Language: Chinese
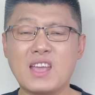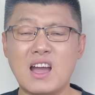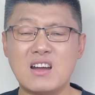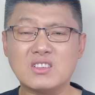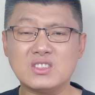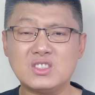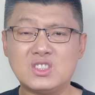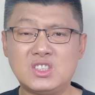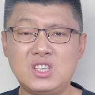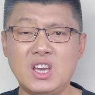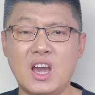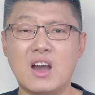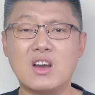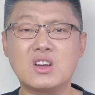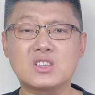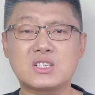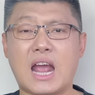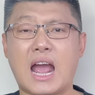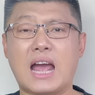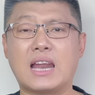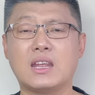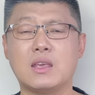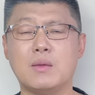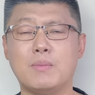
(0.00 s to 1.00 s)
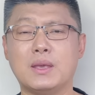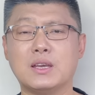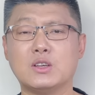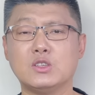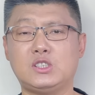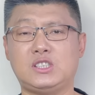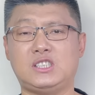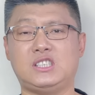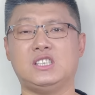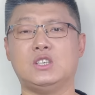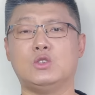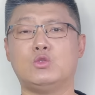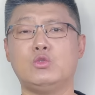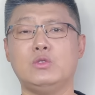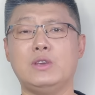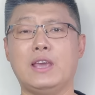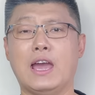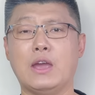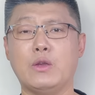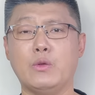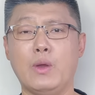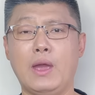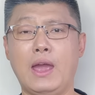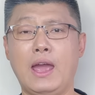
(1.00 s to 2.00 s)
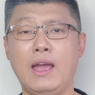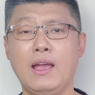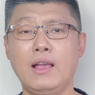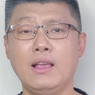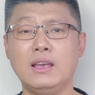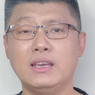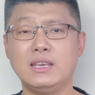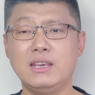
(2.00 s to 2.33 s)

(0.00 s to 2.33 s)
刚枪杀了一名喜剧演员，